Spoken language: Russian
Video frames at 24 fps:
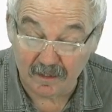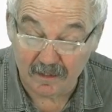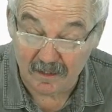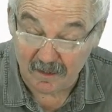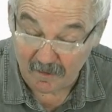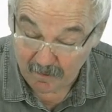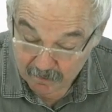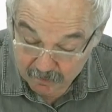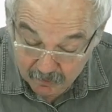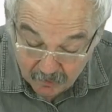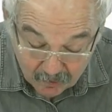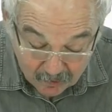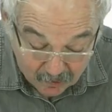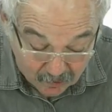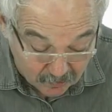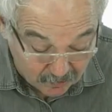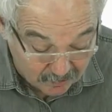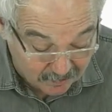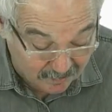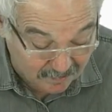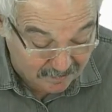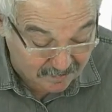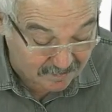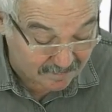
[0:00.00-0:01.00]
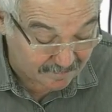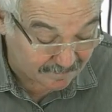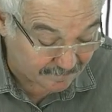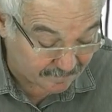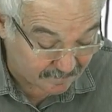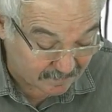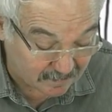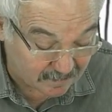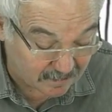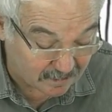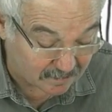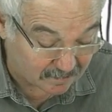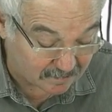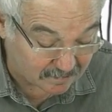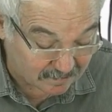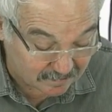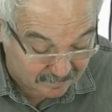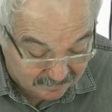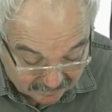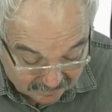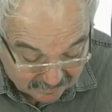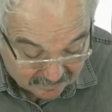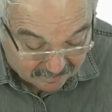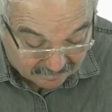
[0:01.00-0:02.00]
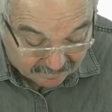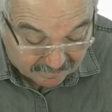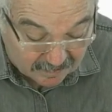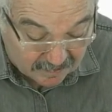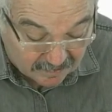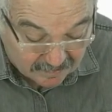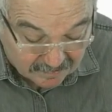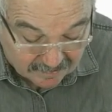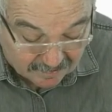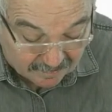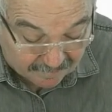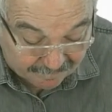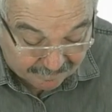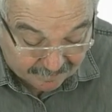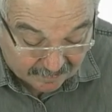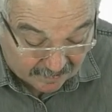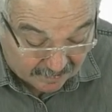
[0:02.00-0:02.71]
диполь у нас, как известно.